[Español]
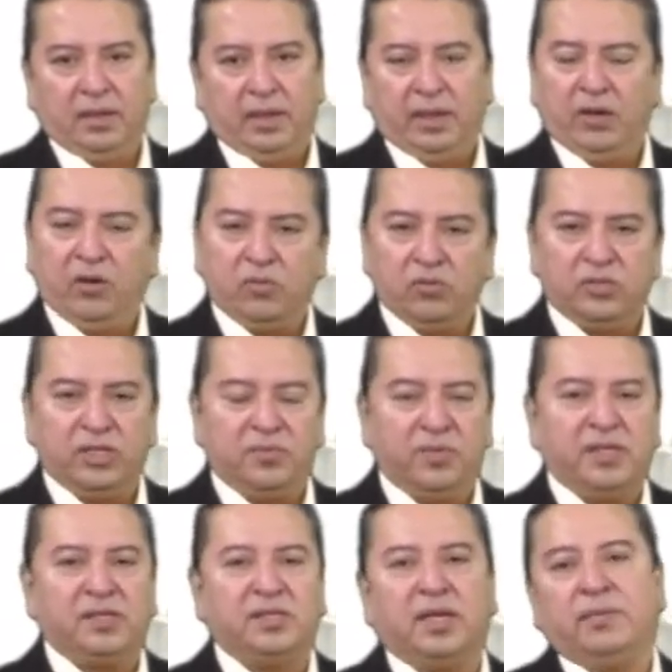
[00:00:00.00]
Y como usted
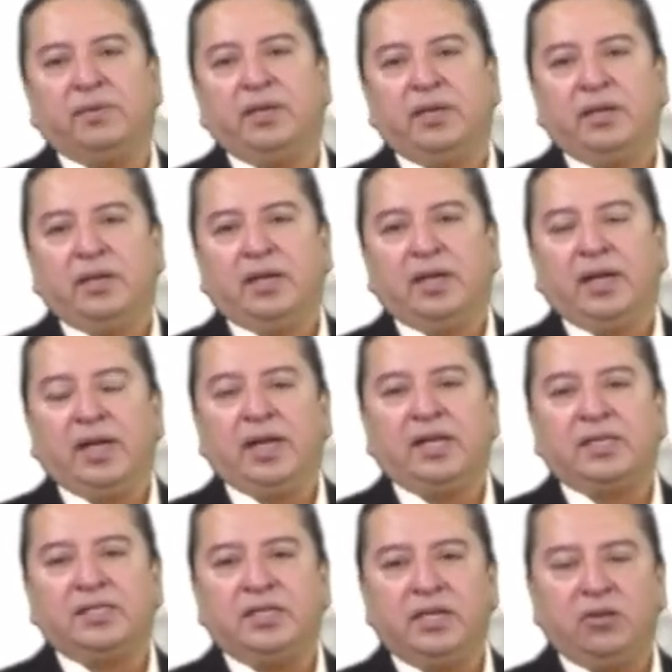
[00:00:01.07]
bien sabe,
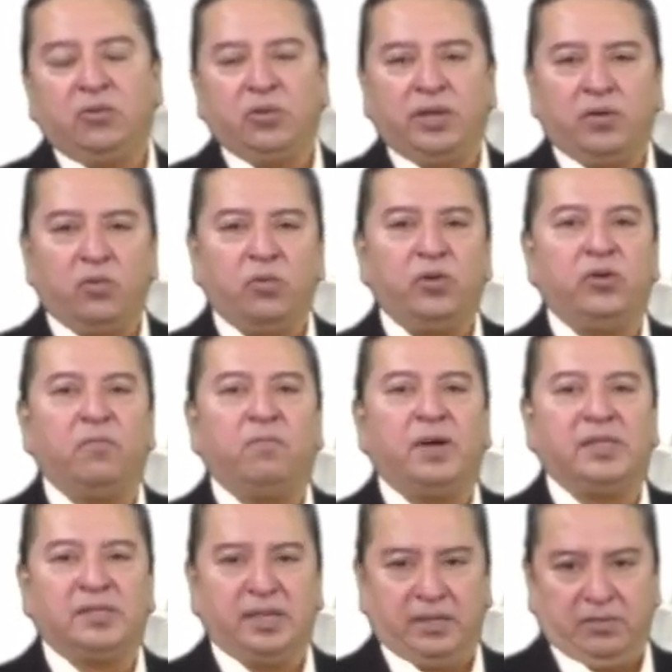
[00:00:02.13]
el 5 de junio
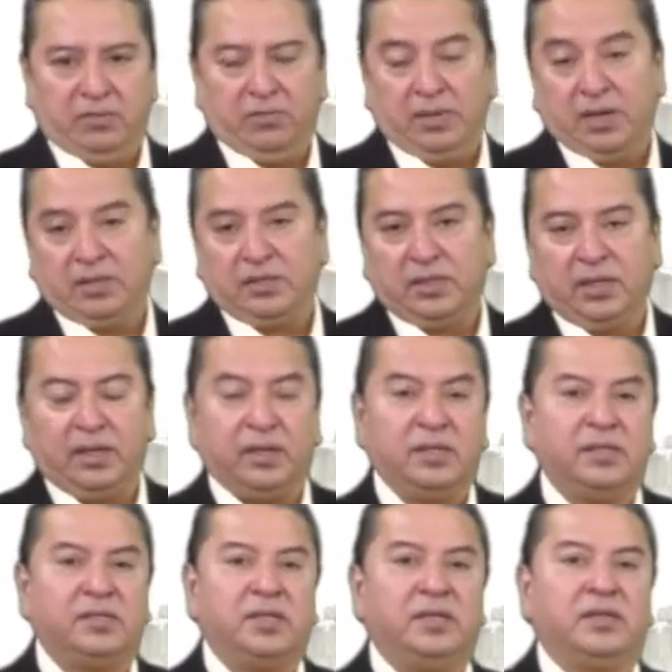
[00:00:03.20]
pasado, hace
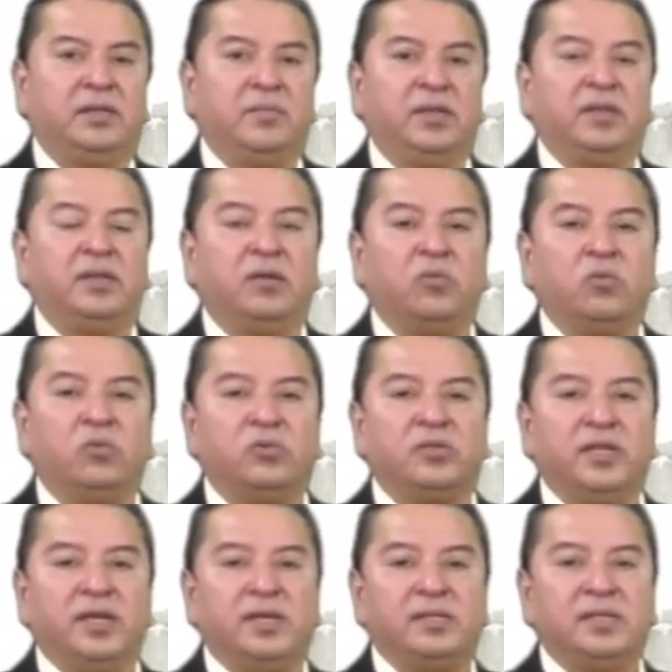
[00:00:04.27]
recientemente unos
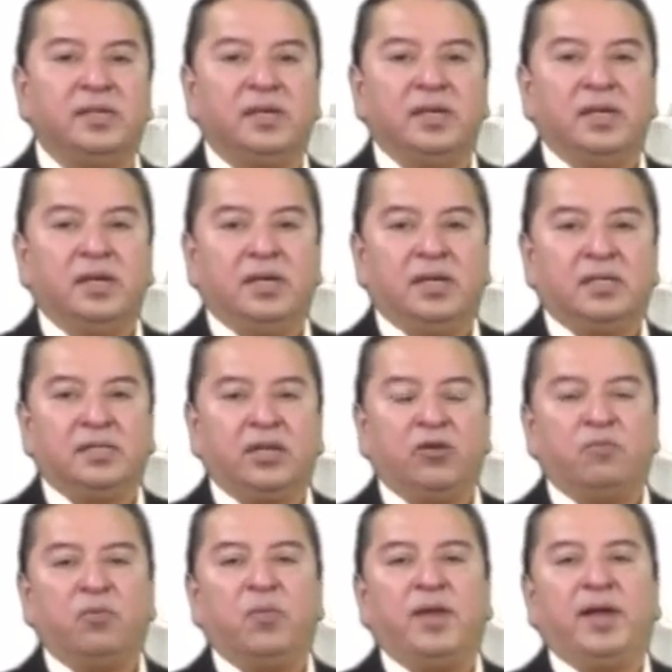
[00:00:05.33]
días,
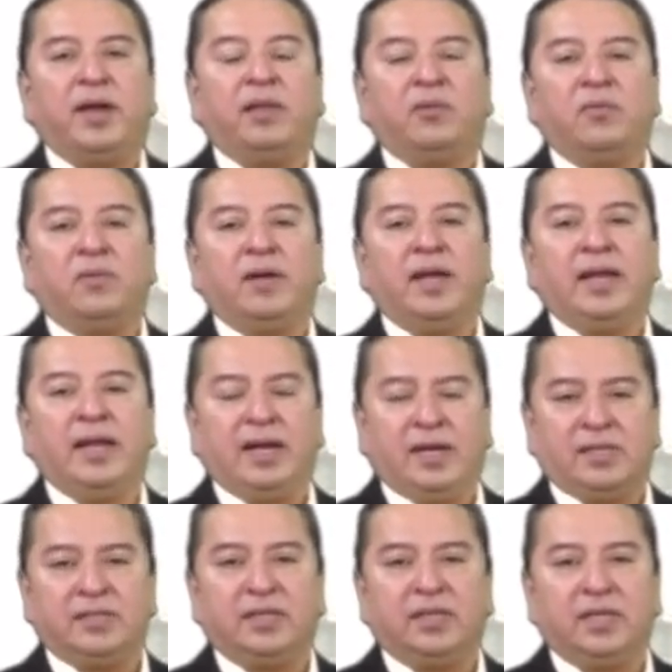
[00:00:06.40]
salió publicado en la
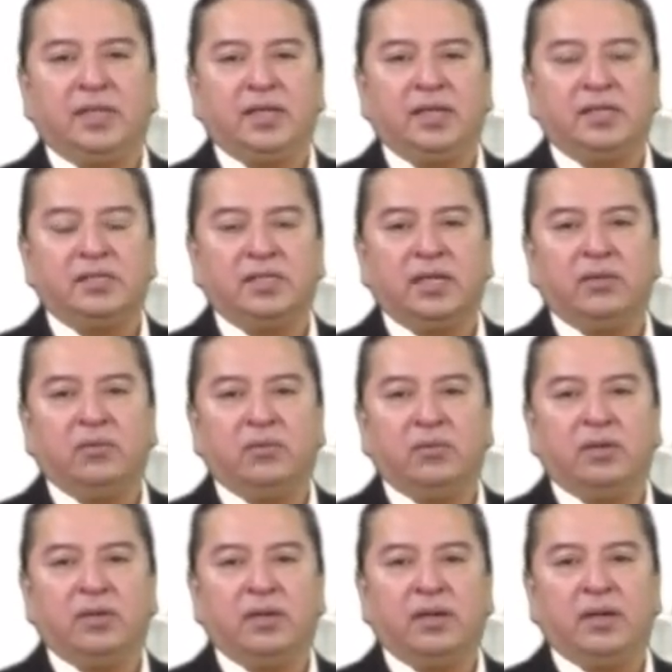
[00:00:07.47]
Gaceta del Estado
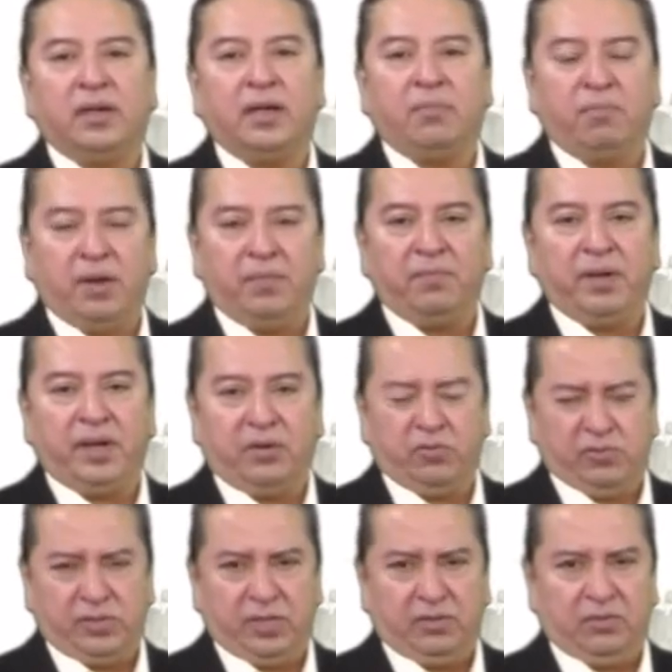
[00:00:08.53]
el Plan
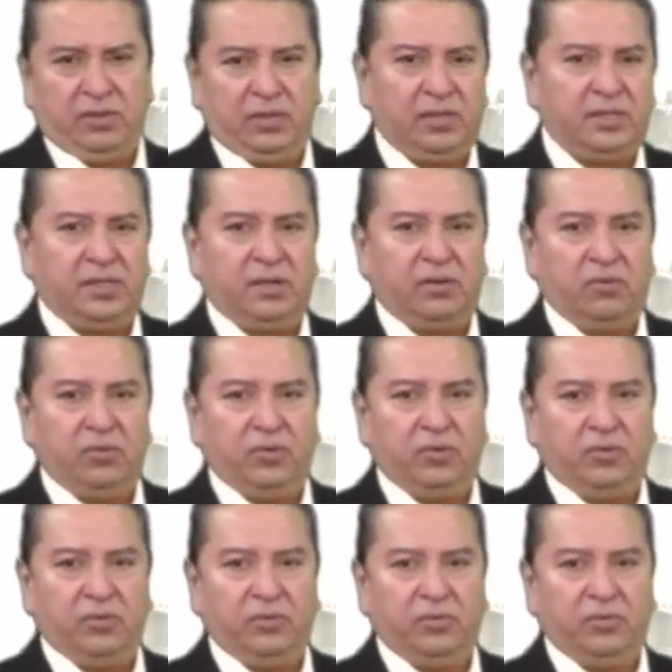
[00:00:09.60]
Veracruzano de Desarrollo.